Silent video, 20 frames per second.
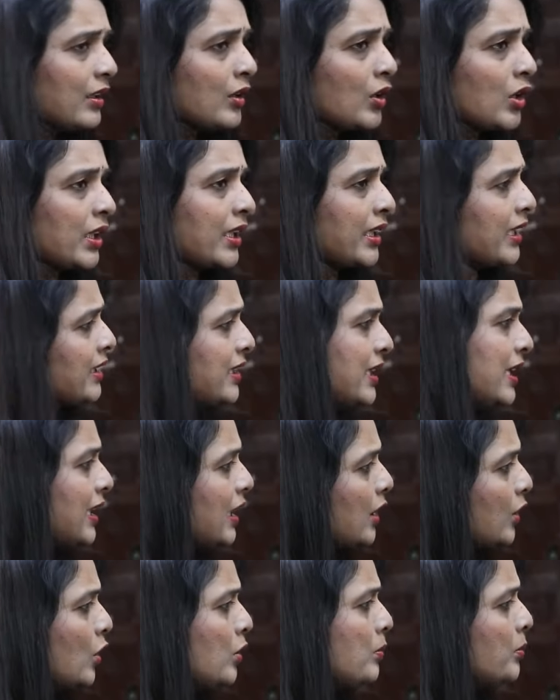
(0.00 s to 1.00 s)
ఒక రెండు
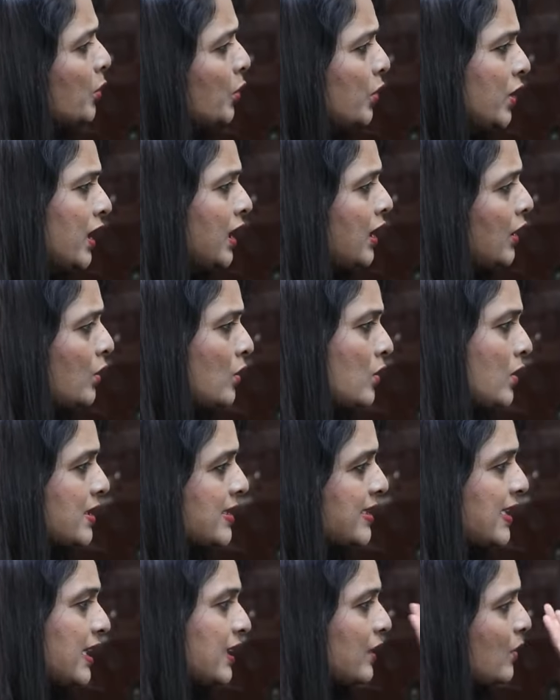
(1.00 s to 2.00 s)
నెలలకో మూడు నెలలకు
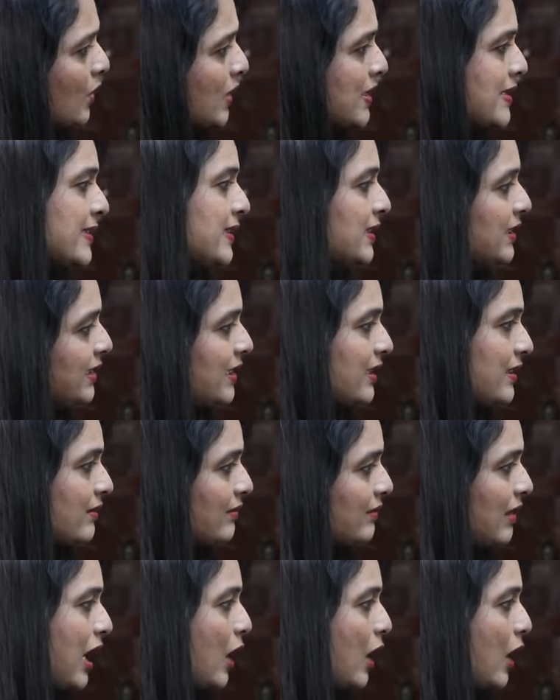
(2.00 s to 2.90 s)
ఒకసారి ఒక సిలిండర్